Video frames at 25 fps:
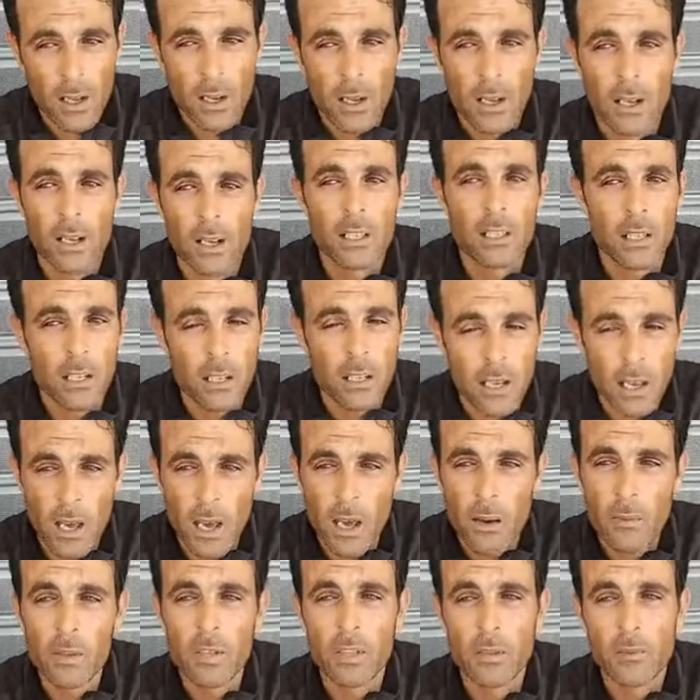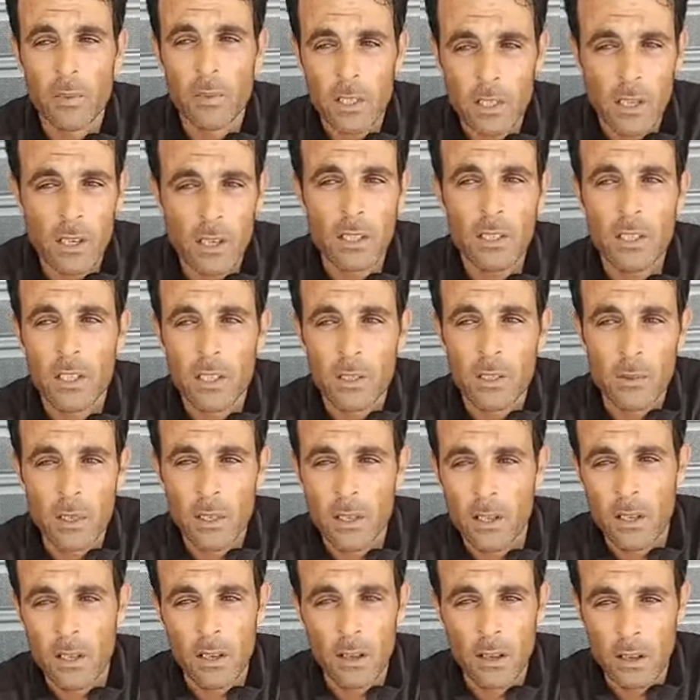قلت انايا باش ما تحسش
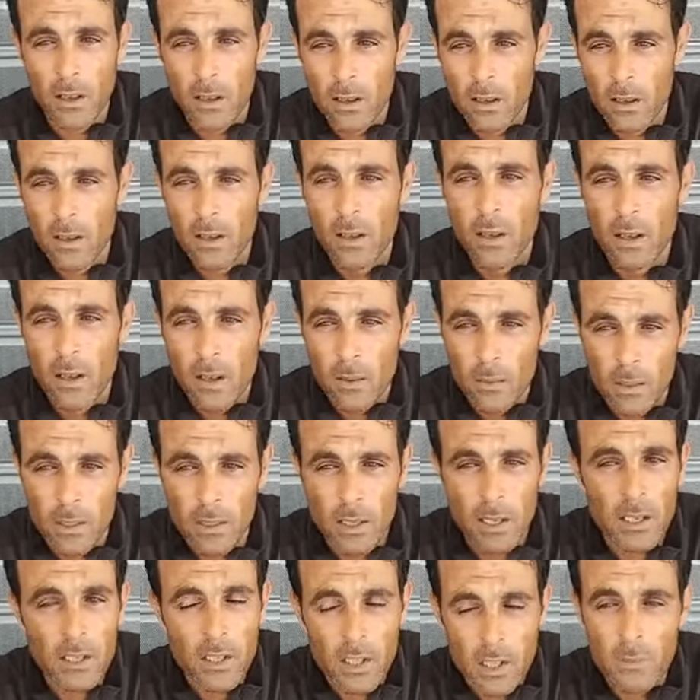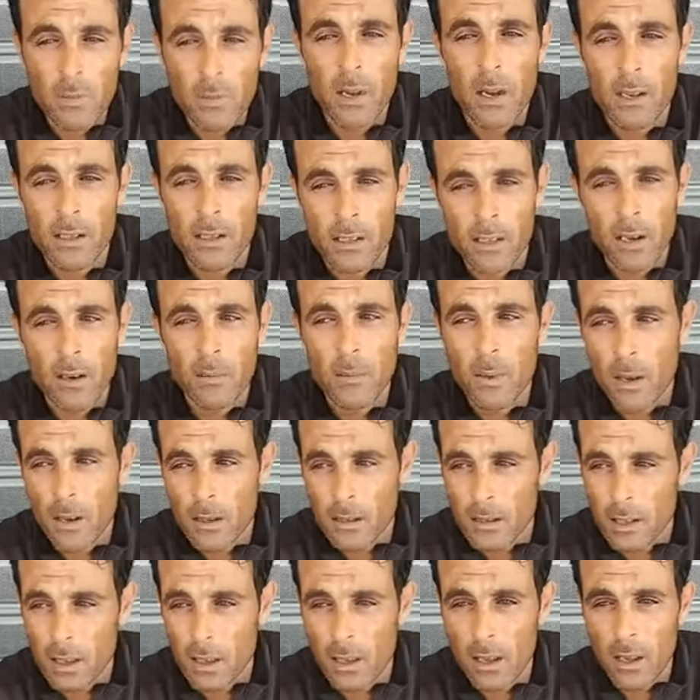بيدك ما تحسش براسها راه باقا
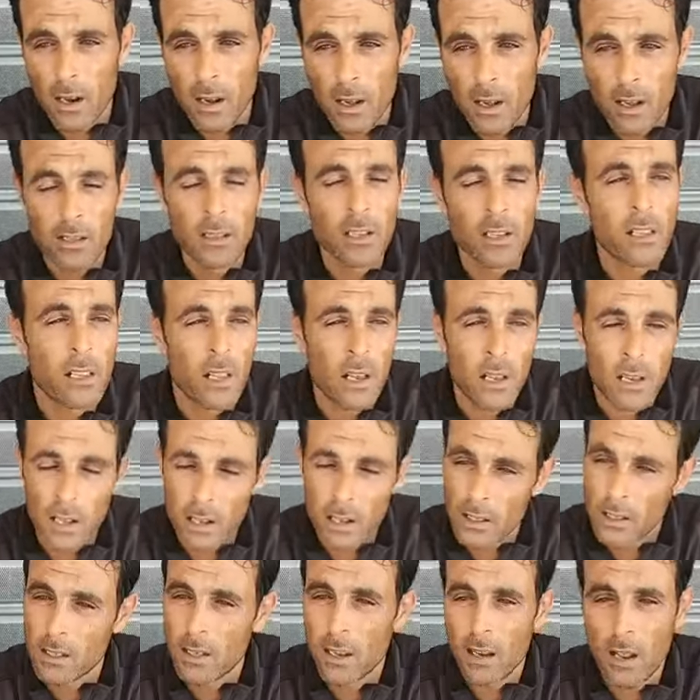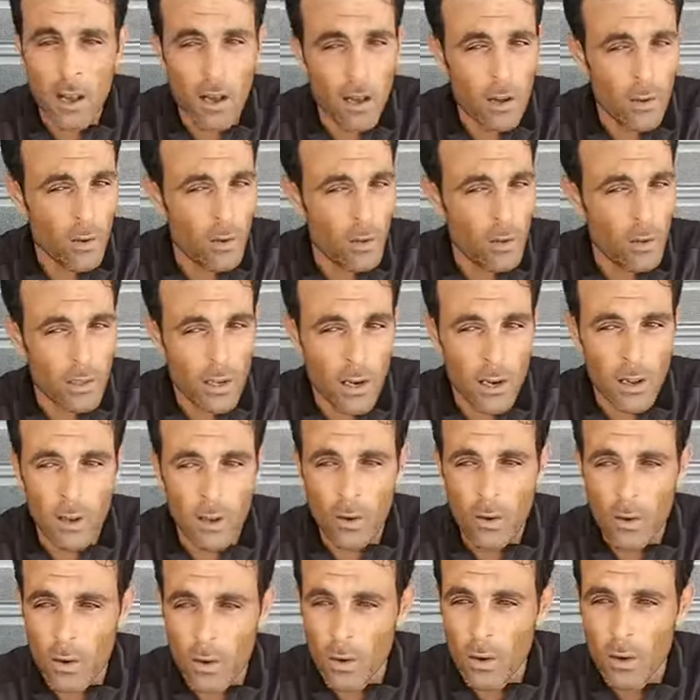صغيره درت ليها العرس على حقه
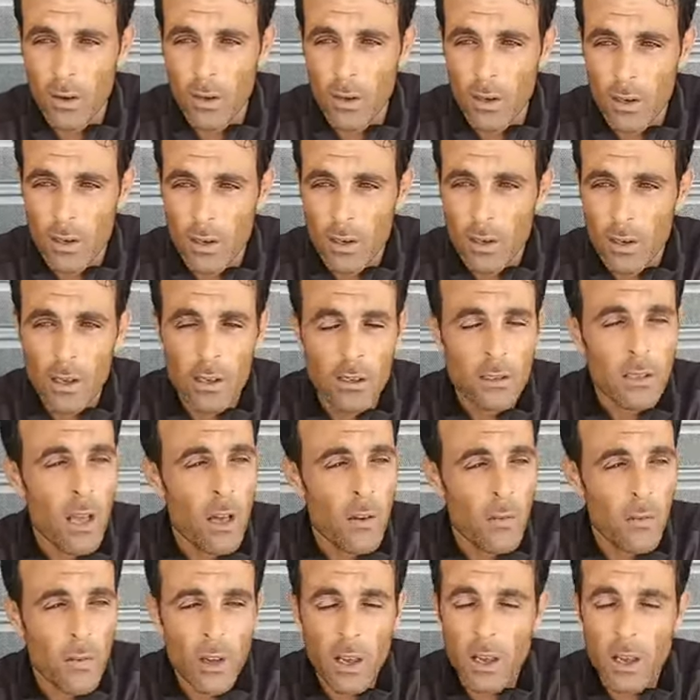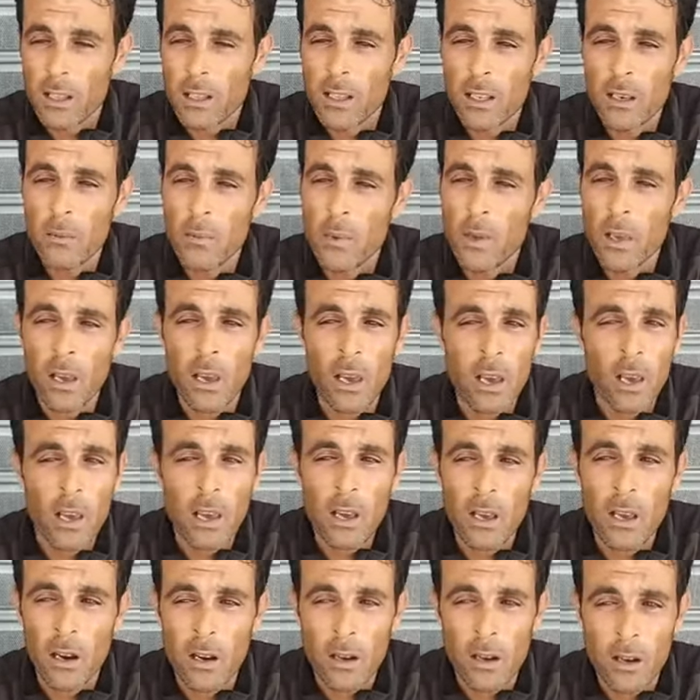وطريقه صافي غادين
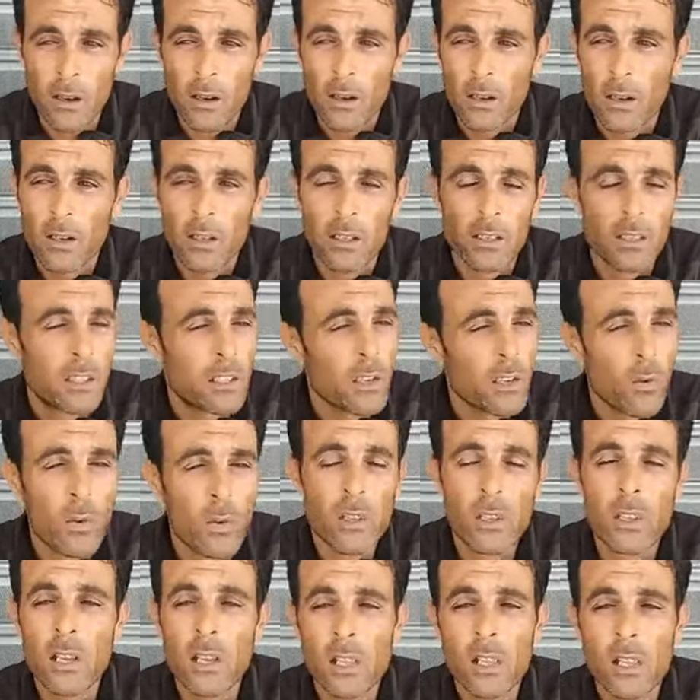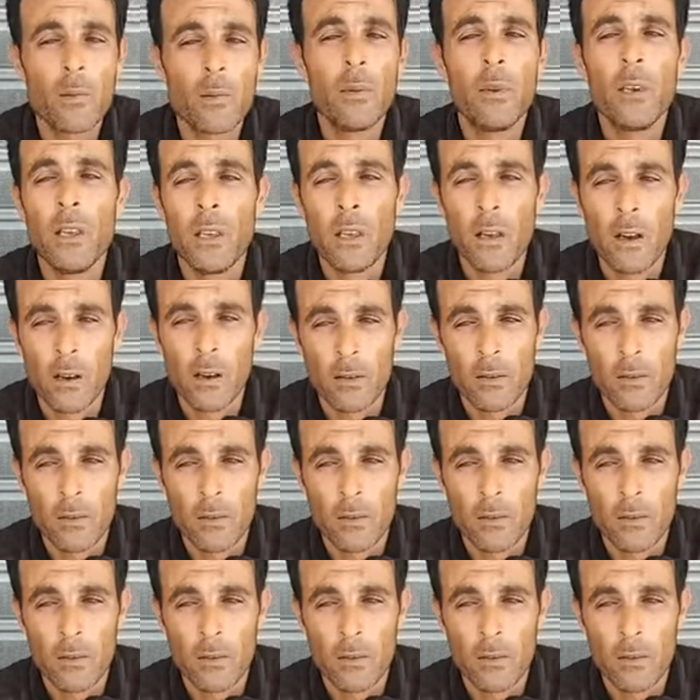بخير تا ولدات البنيه